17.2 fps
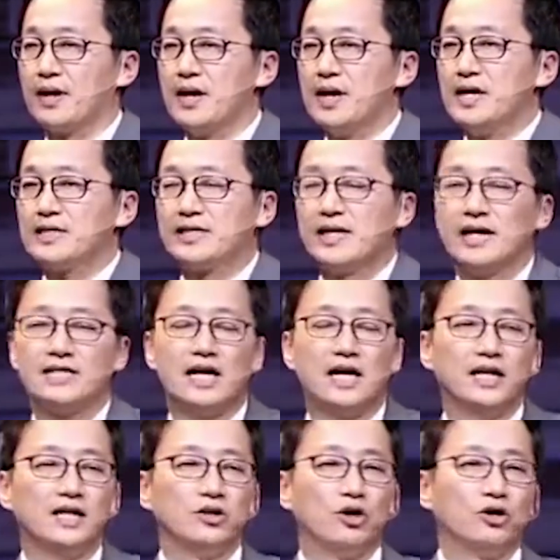
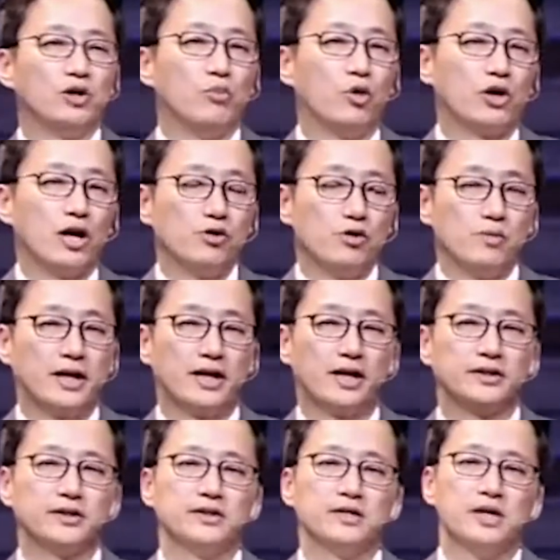세상이 너를 뭐라고
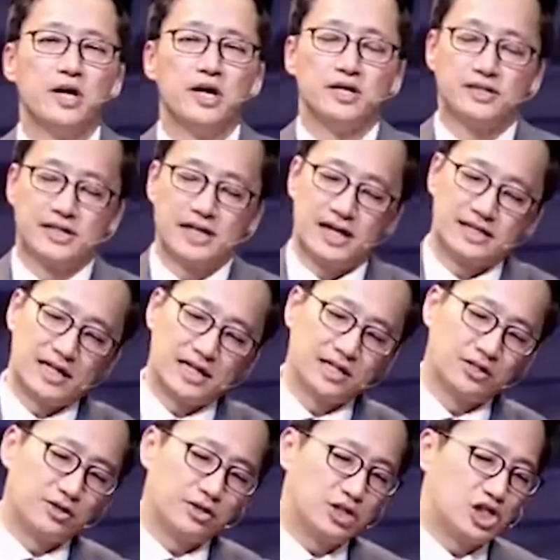말하든,
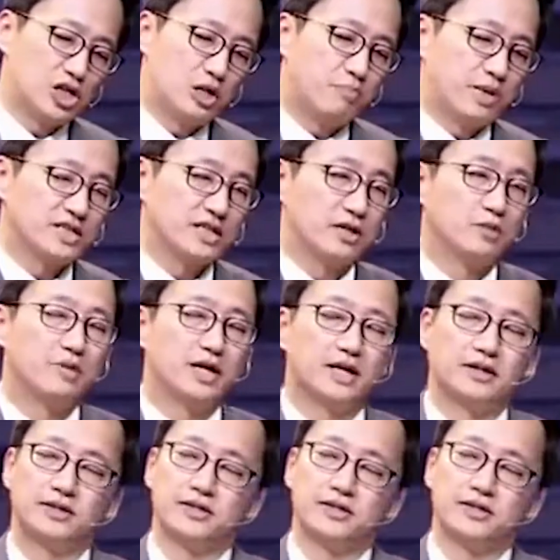세상이 너를 실패자로 말하든,